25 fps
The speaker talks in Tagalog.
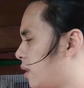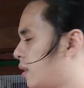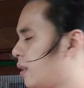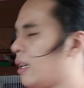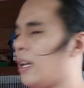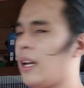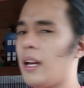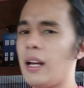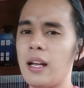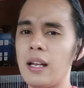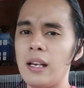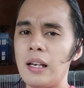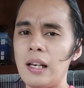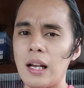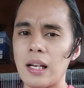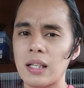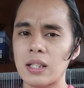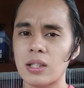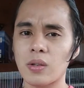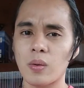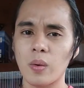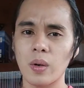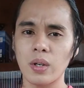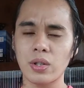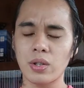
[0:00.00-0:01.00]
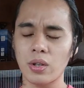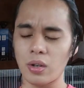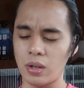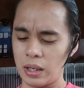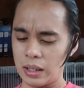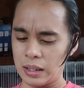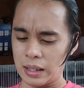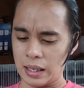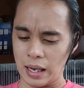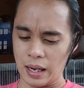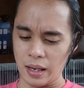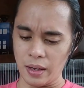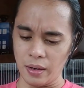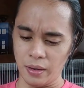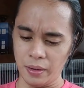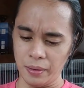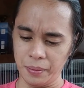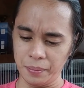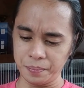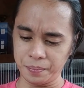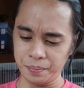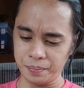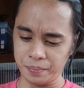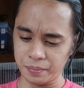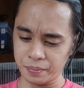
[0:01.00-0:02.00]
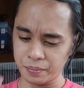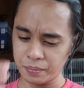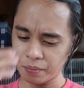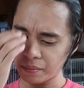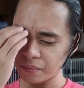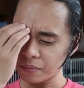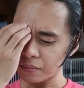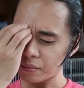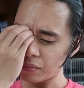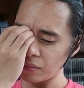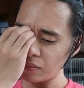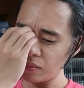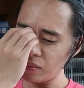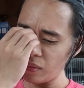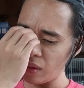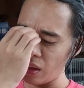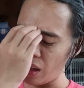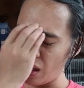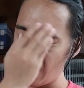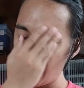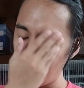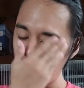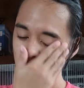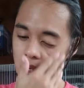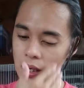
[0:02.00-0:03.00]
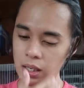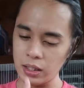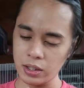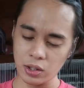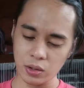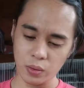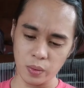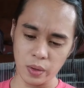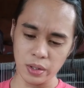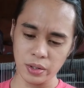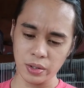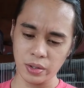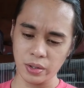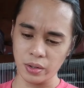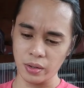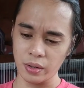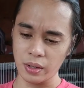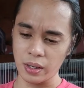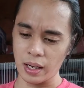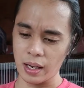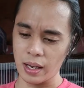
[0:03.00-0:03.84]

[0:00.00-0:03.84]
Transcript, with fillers: Then, last question na tayo. Ang last question